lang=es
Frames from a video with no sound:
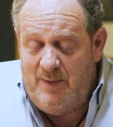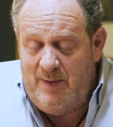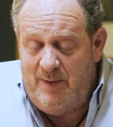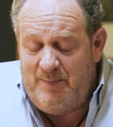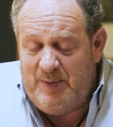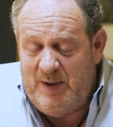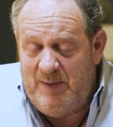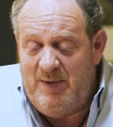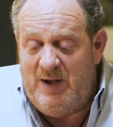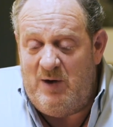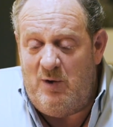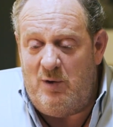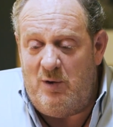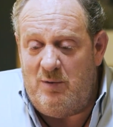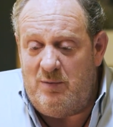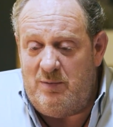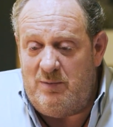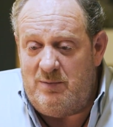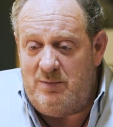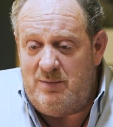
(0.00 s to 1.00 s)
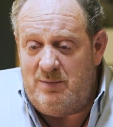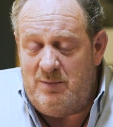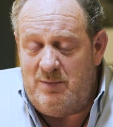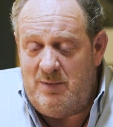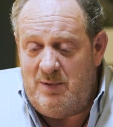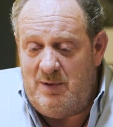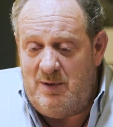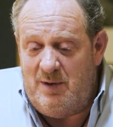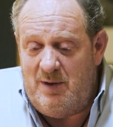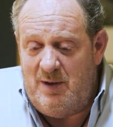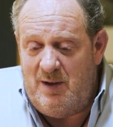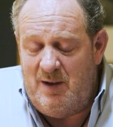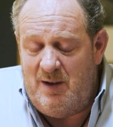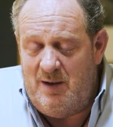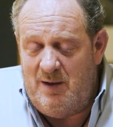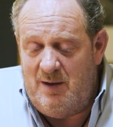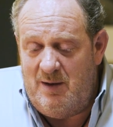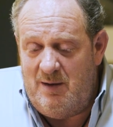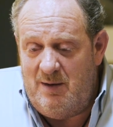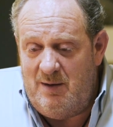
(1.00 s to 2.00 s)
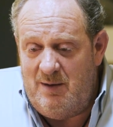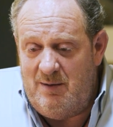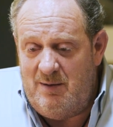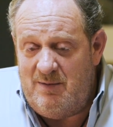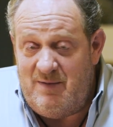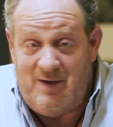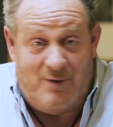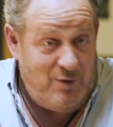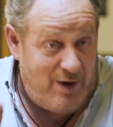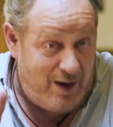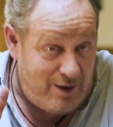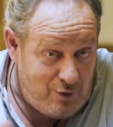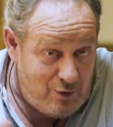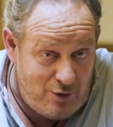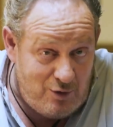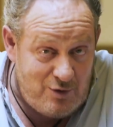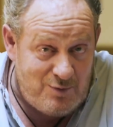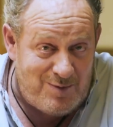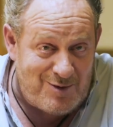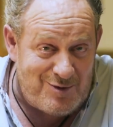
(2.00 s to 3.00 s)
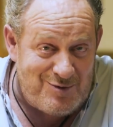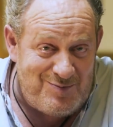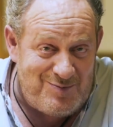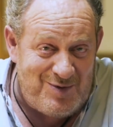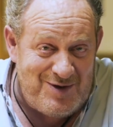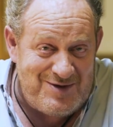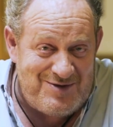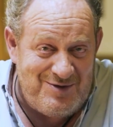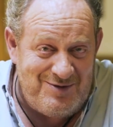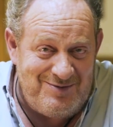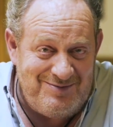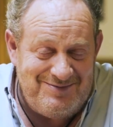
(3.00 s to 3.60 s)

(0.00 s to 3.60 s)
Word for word: primero eh, saludándolos, por supuesto.